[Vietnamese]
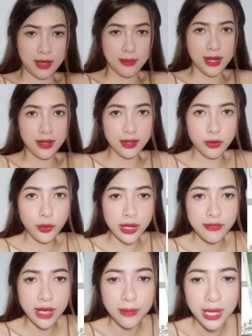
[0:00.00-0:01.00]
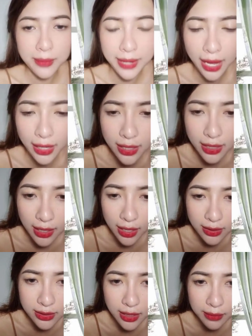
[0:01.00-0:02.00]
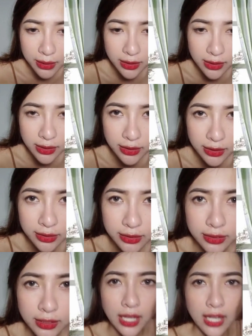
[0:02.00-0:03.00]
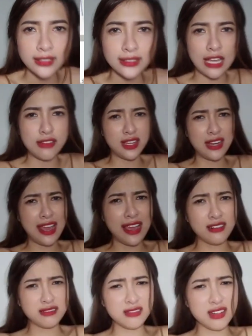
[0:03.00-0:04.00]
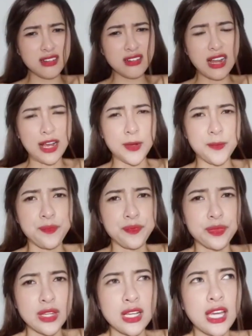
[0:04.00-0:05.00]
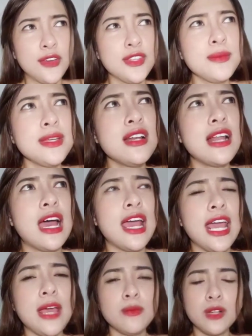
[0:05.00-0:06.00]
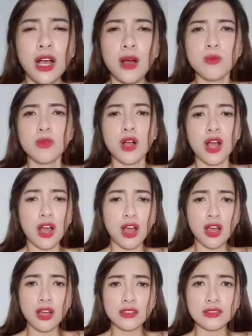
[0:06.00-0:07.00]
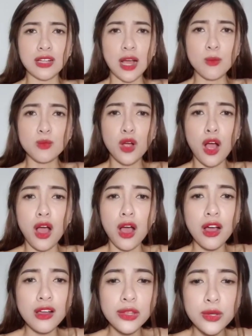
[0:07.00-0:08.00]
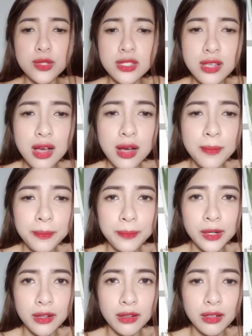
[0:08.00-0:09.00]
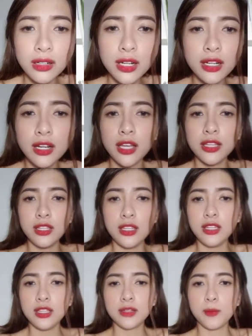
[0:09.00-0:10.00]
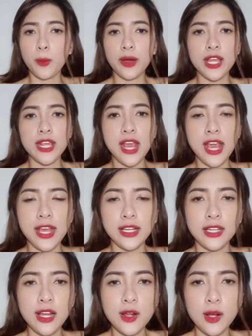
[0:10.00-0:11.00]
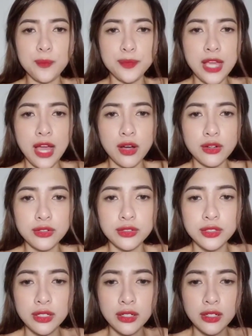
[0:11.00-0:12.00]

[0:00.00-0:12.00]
em đang đuổi về em app khác á hello trần minh Thường. tại vì đang nó rất là kiểu giống như là em không có không có user up nữa nên nghỉ một thời gian hello ngọc châu